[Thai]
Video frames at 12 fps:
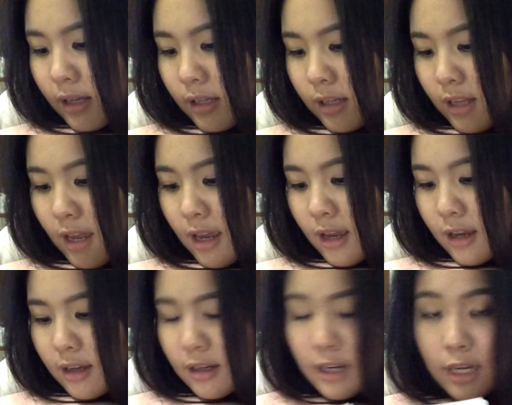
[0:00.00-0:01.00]
การแกะ
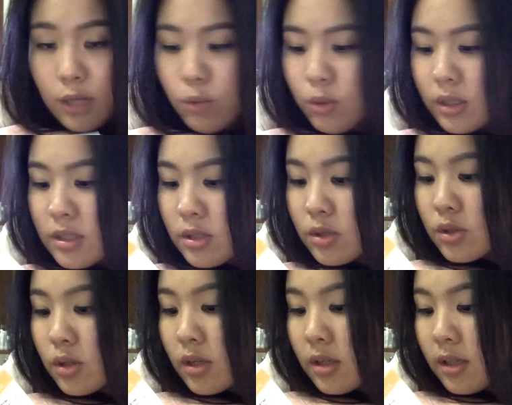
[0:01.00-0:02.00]
ให้ดูกัน
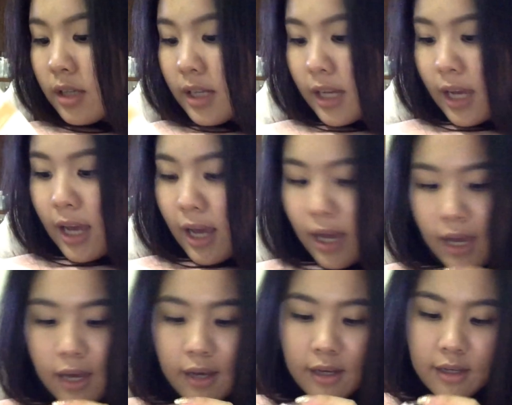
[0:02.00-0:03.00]
สดๆเลยนะ
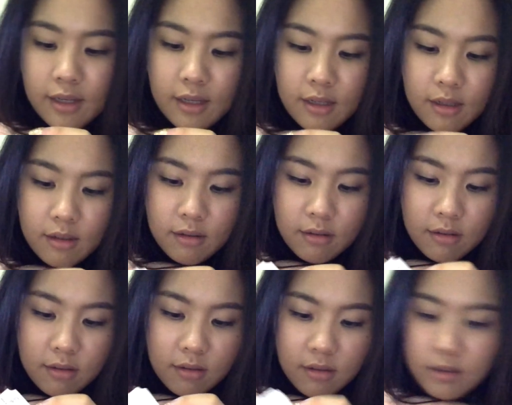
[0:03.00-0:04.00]
คะ
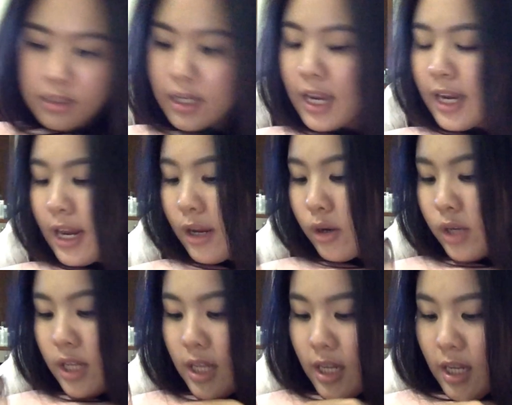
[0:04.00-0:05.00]
จะแกะได้ก่อ
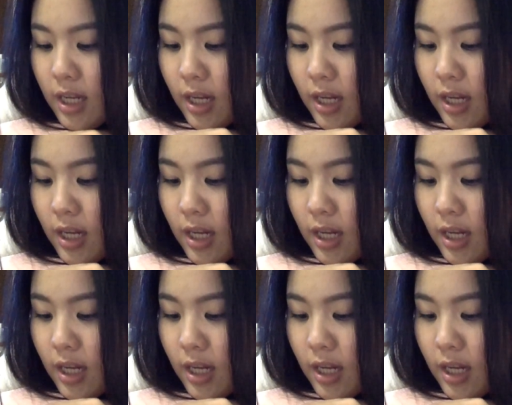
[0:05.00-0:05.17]
นนี้